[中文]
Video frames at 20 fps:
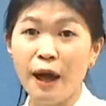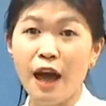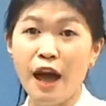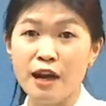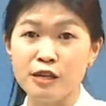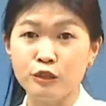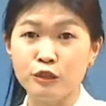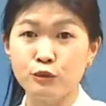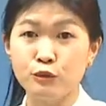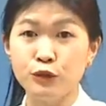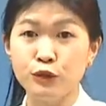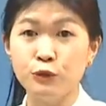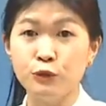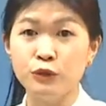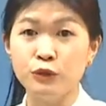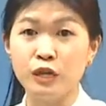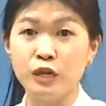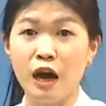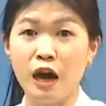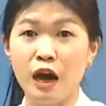还是会
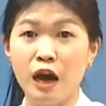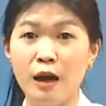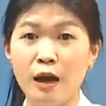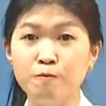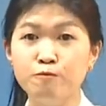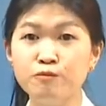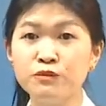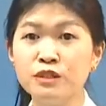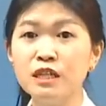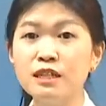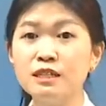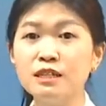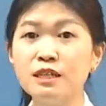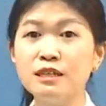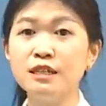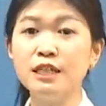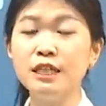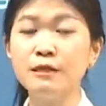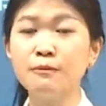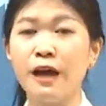用的哈。那
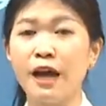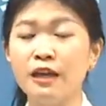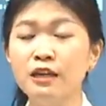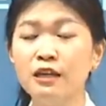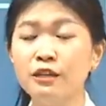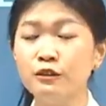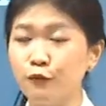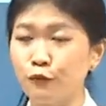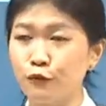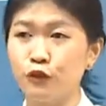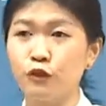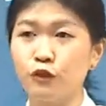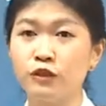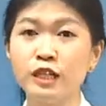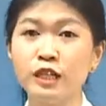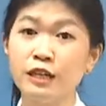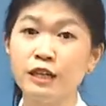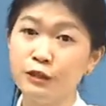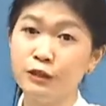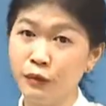像第一百，有时候
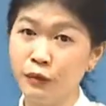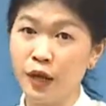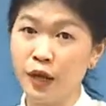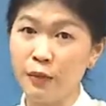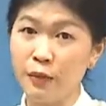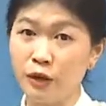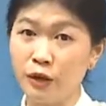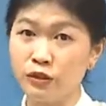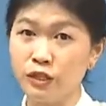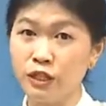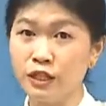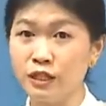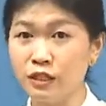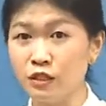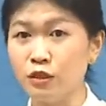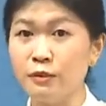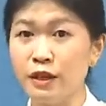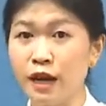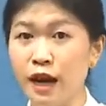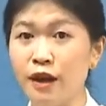它可以用来表示一个
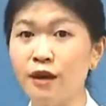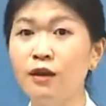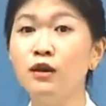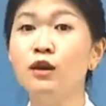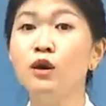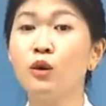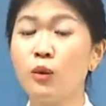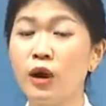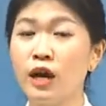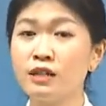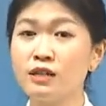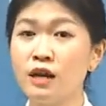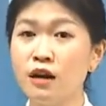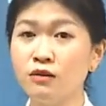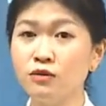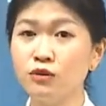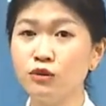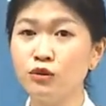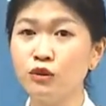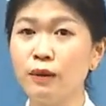什么呀？夸
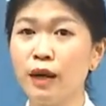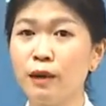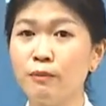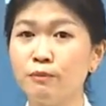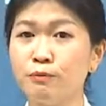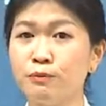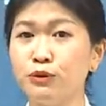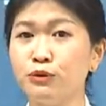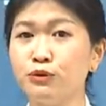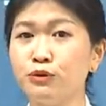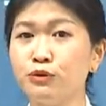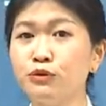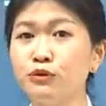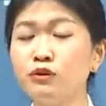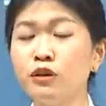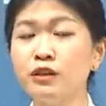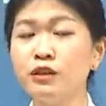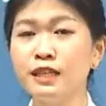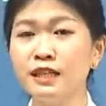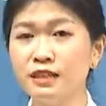张，对吧？比如
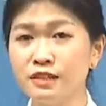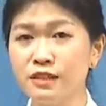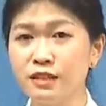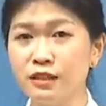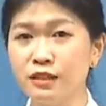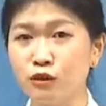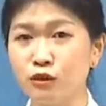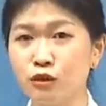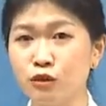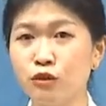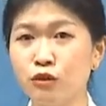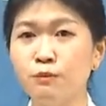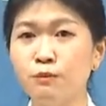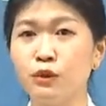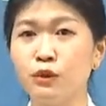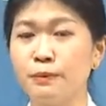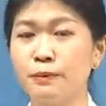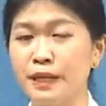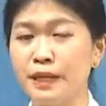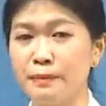说第一次你会说
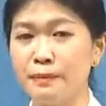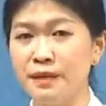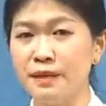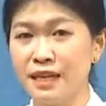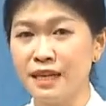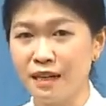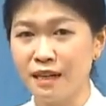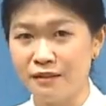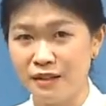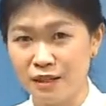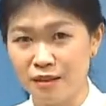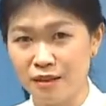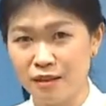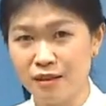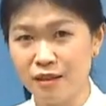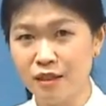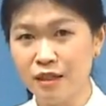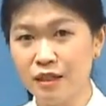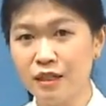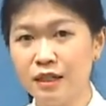“prima vez”，
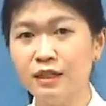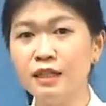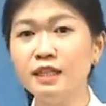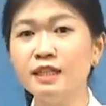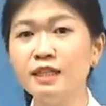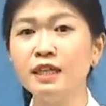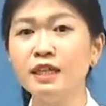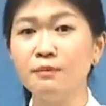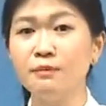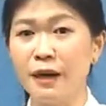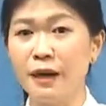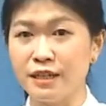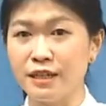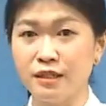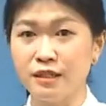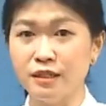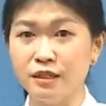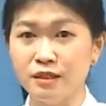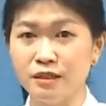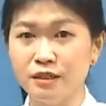那第一百
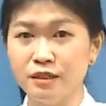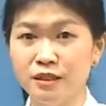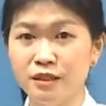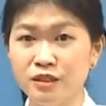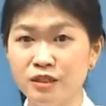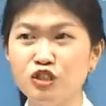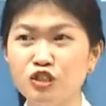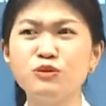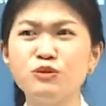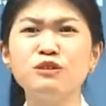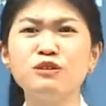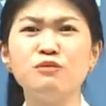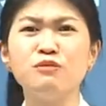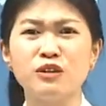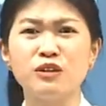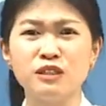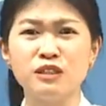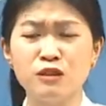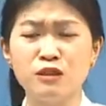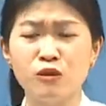次，是不是你
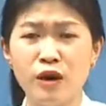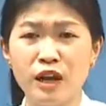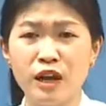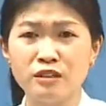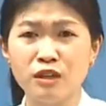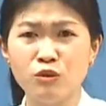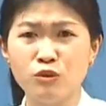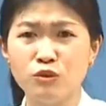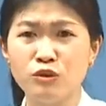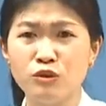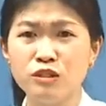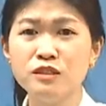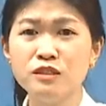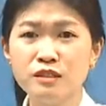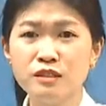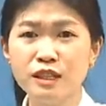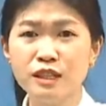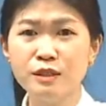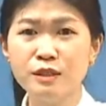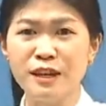表示一个夸张？我这
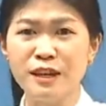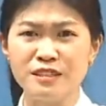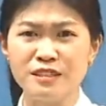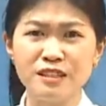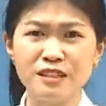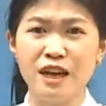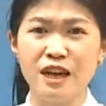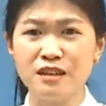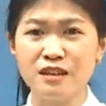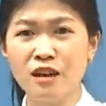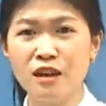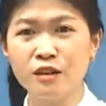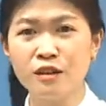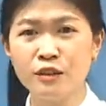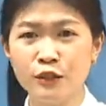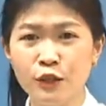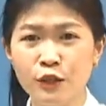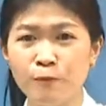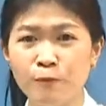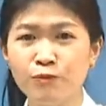是第一百次来这儿了
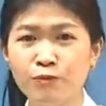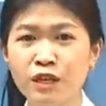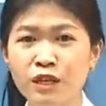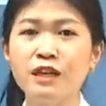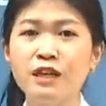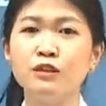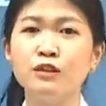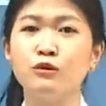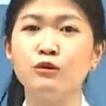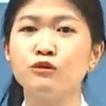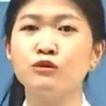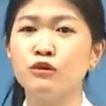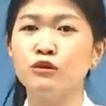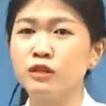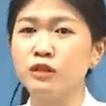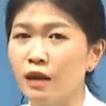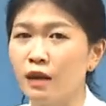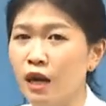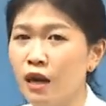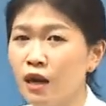都，那你会说
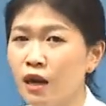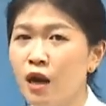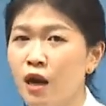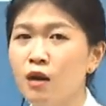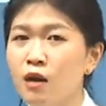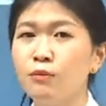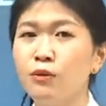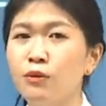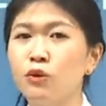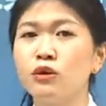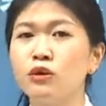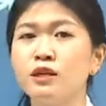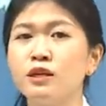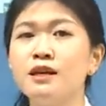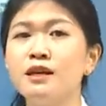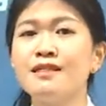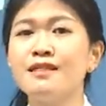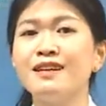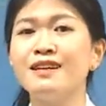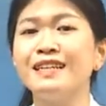什么o f
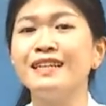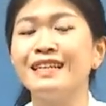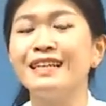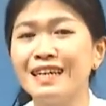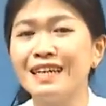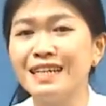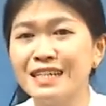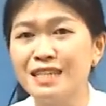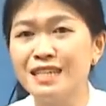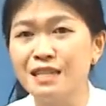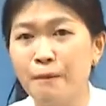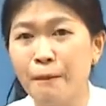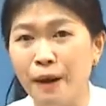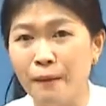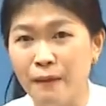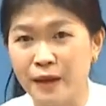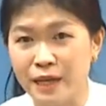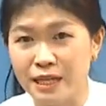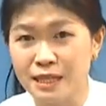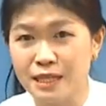e n d e c i m a
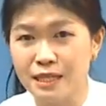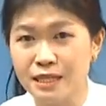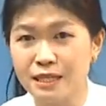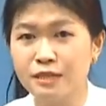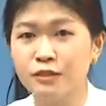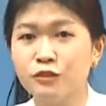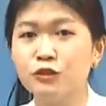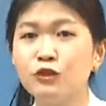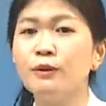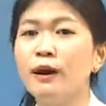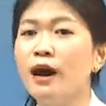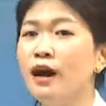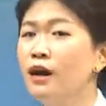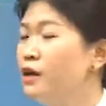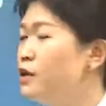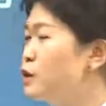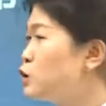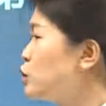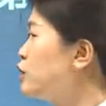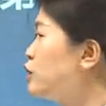vez”，对吧？
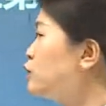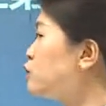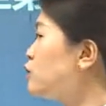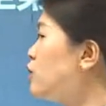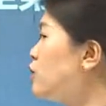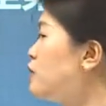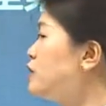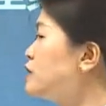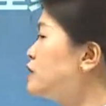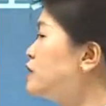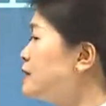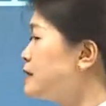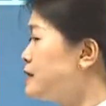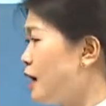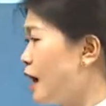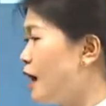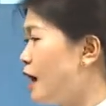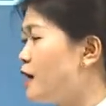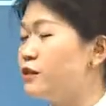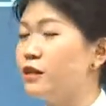所以说这
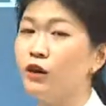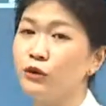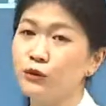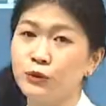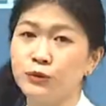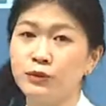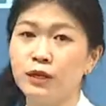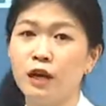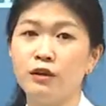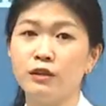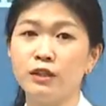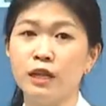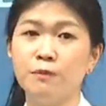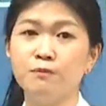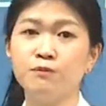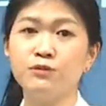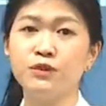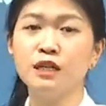些还是要用到的。